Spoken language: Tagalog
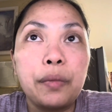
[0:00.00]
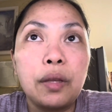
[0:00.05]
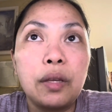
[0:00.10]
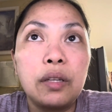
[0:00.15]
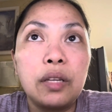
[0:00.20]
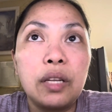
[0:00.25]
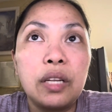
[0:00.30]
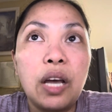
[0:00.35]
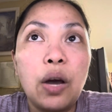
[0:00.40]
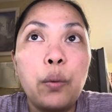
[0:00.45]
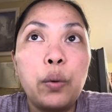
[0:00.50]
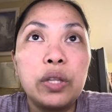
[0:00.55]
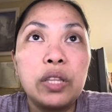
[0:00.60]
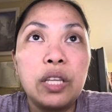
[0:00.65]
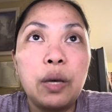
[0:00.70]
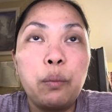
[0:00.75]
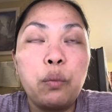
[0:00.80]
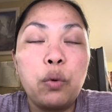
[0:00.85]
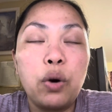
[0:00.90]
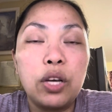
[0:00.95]
nadawat
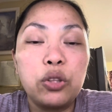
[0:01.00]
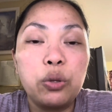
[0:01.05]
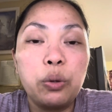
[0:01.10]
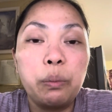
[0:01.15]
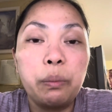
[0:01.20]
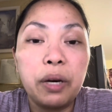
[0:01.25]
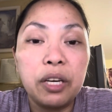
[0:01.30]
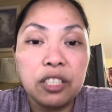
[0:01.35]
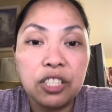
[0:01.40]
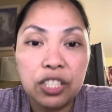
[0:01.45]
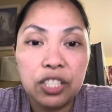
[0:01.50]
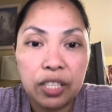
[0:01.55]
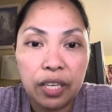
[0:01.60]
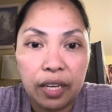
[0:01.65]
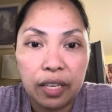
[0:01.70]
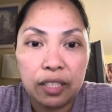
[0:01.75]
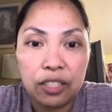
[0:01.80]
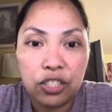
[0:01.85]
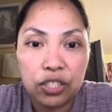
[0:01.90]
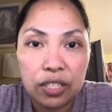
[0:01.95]
na mo atong March
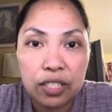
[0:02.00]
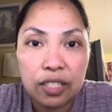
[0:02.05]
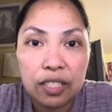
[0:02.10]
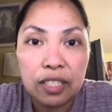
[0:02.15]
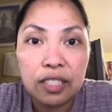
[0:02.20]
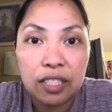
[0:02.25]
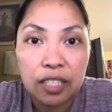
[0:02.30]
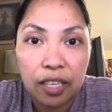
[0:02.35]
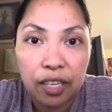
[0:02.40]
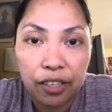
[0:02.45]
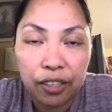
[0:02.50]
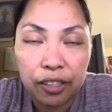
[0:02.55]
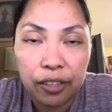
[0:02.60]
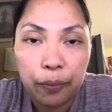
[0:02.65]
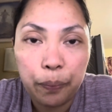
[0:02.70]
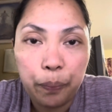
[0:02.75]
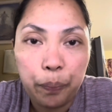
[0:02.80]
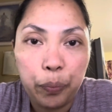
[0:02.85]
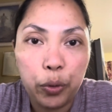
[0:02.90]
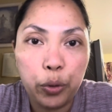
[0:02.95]
8 just this year
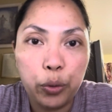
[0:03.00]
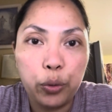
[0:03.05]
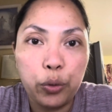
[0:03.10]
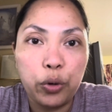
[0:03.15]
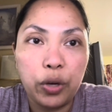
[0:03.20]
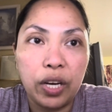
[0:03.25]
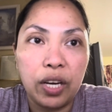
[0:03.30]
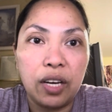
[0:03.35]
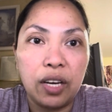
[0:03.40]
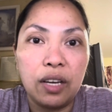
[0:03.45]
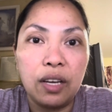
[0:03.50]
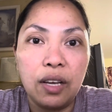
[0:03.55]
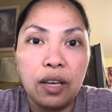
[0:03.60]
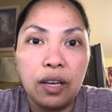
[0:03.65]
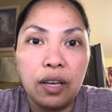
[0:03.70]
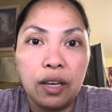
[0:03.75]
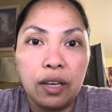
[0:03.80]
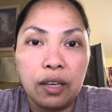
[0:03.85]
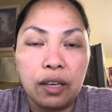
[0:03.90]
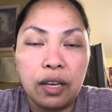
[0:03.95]
no nga uh,
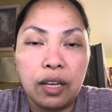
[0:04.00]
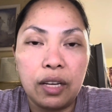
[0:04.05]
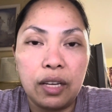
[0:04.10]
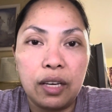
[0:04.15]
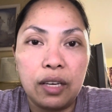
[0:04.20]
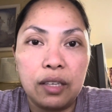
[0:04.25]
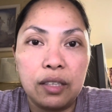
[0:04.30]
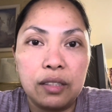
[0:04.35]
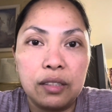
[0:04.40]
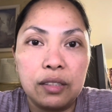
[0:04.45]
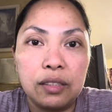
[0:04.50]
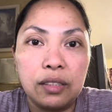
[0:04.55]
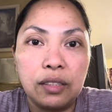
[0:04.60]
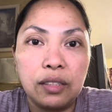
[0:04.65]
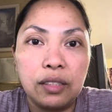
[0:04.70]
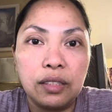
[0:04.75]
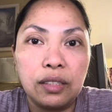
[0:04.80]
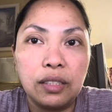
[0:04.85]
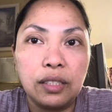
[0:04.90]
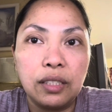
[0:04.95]
kanang
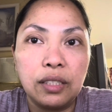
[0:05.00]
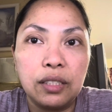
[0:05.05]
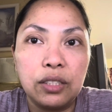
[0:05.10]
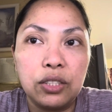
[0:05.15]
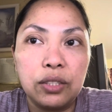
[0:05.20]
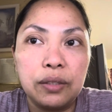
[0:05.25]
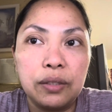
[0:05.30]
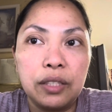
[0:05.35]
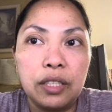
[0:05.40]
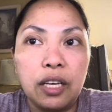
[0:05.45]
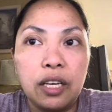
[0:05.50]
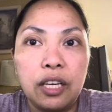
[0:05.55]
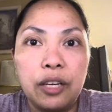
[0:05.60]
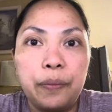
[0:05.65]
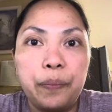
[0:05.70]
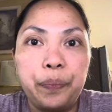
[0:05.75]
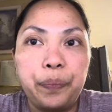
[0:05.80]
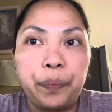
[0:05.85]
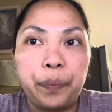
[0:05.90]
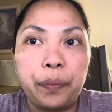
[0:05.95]

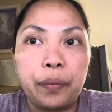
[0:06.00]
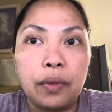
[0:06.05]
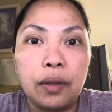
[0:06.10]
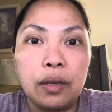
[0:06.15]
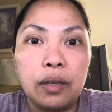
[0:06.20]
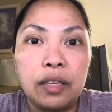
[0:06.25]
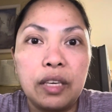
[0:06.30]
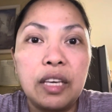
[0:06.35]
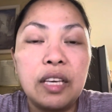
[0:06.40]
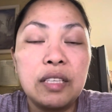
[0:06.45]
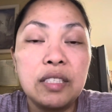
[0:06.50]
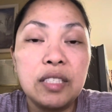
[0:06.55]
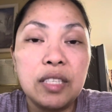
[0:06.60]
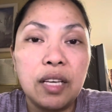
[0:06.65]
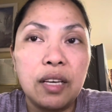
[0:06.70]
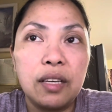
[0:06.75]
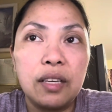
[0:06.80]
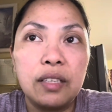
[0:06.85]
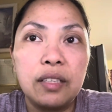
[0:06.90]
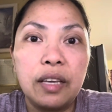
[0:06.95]
um, gikan
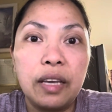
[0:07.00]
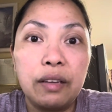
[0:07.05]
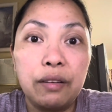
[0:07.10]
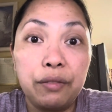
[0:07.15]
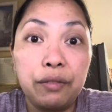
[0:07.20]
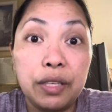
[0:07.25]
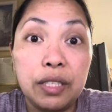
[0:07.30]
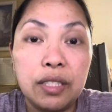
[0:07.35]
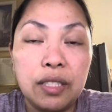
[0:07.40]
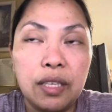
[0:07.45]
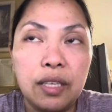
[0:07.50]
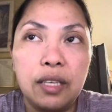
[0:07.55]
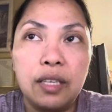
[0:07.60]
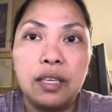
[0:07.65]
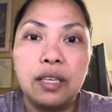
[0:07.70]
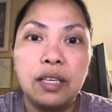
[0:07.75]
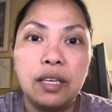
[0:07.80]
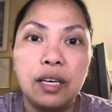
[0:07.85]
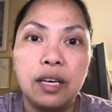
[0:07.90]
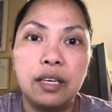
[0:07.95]
sa NVC
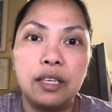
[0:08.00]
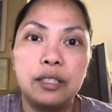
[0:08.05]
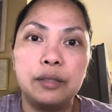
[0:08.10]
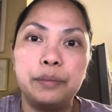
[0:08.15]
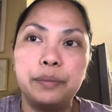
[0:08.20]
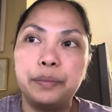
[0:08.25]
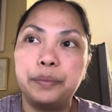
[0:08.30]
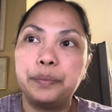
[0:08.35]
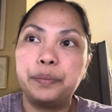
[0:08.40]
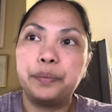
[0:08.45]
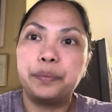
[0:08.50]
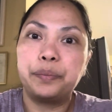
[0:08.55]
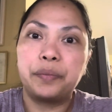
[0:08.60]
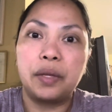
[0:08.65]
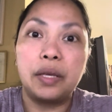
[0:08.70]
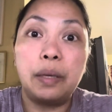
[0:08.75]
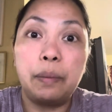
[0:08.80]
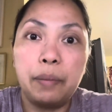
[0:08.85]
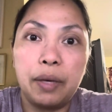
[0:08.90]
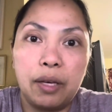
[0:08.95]
um,
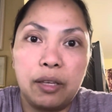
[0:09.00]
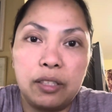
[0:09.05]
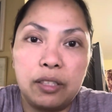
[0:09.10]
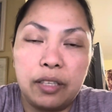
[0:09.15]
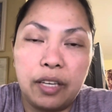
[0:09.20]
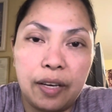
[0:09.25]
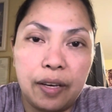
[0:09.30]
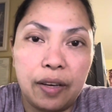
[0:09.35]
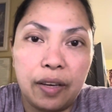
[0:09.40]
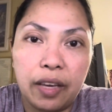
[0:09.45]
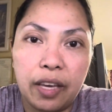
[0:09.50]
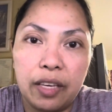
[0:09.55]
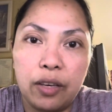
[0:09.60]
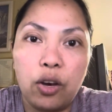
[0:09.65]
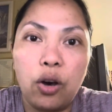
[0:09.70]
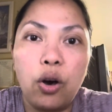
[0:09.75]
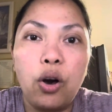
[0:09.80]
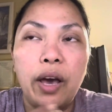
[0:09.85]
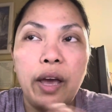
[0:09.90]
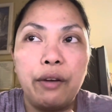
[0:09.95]
email na kay
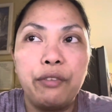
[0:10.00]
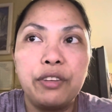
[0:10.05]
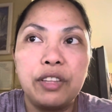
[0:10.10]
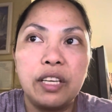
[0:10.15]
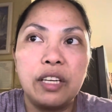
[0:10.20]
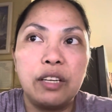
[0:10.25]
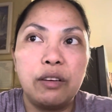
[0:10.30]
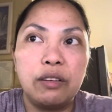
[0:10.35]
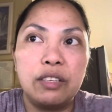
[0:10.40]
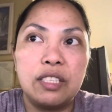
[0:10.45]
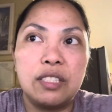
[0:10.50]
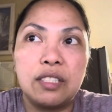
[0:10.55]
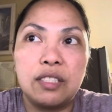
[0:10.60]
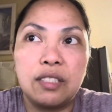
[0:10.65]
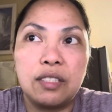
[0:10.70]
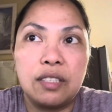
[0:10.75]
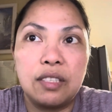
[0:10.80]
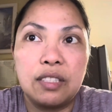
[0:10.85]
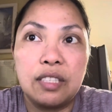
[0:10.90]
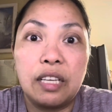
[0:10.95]
everything now
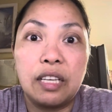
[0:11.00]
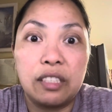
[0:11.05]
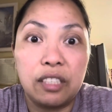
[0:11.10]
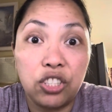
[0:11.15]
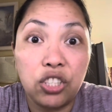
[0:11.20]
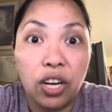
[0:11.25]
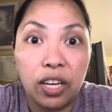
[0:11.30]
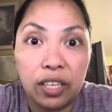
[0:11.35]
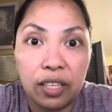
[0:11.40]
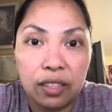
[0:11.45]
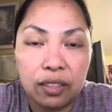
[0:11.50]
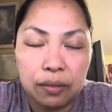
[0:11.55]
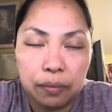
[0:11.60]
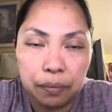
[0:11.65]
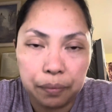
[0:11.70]
is is electronic